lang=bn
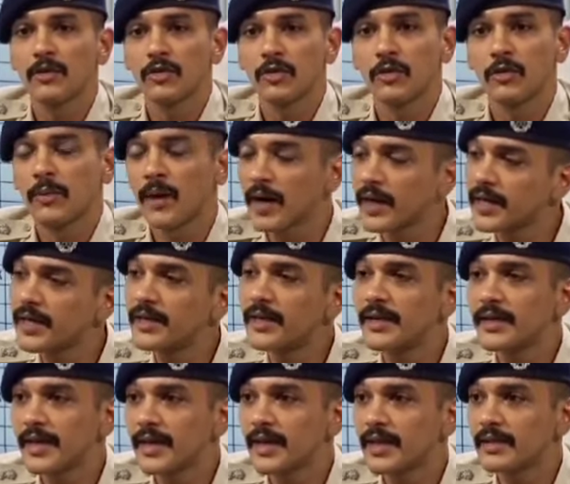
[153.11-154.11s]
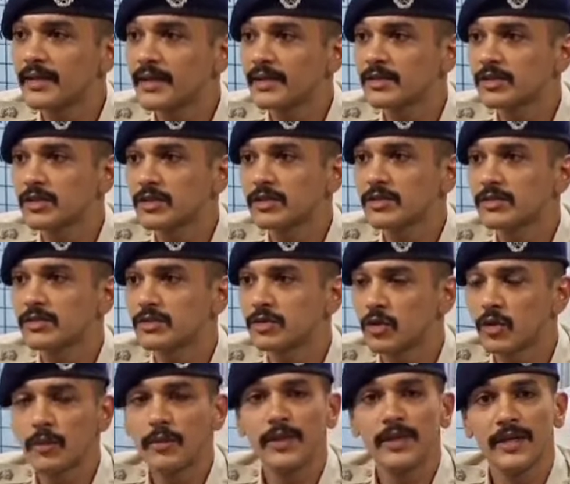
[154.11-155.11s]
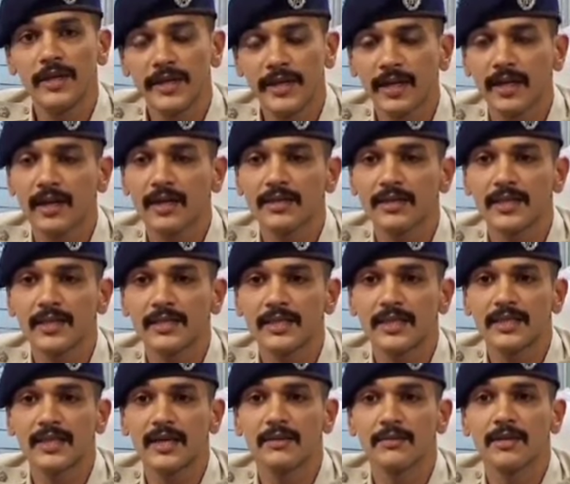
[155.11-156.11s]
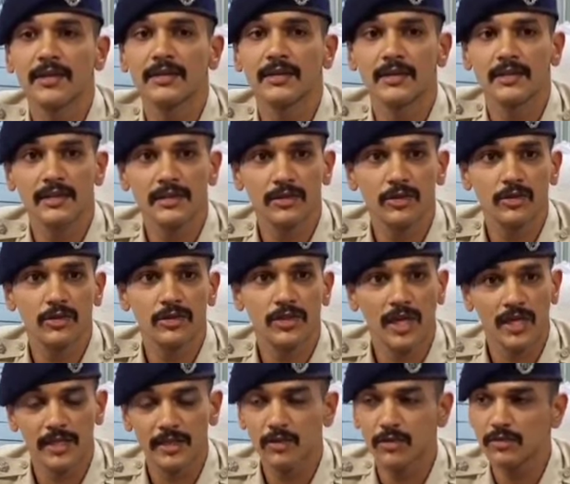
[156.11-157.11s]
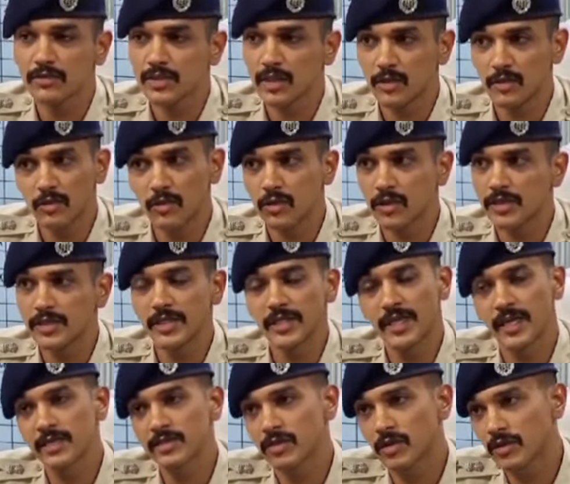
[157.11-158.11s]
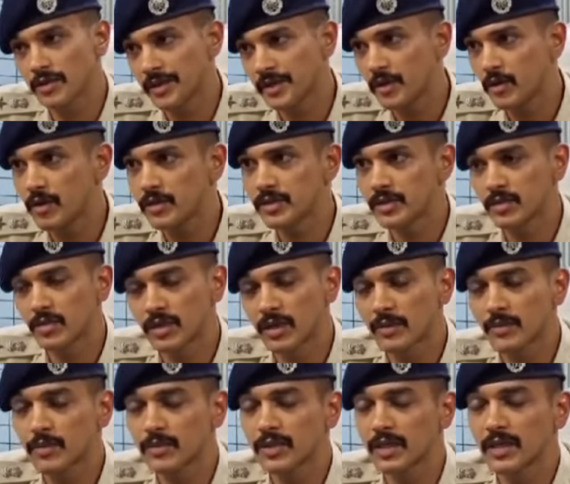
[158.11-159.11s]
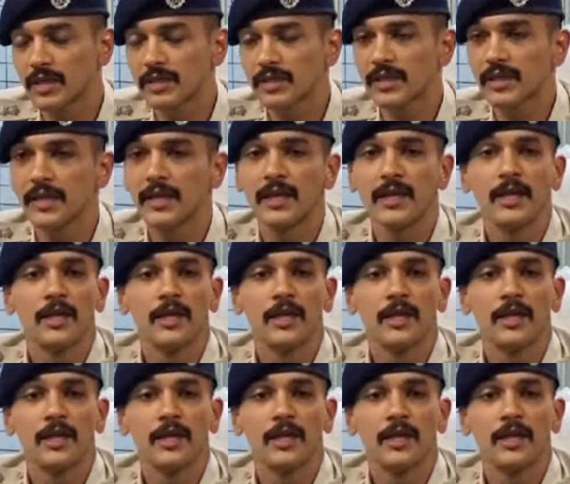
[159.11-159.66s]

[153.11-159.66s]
তো বাকি ডিটেল এটার যে যো ডিটেল আছে সেটা আমরা তদন্ত চালু চালু করেছি কেস অলরেডি হয়েছে দুর্গাপুর থানাতে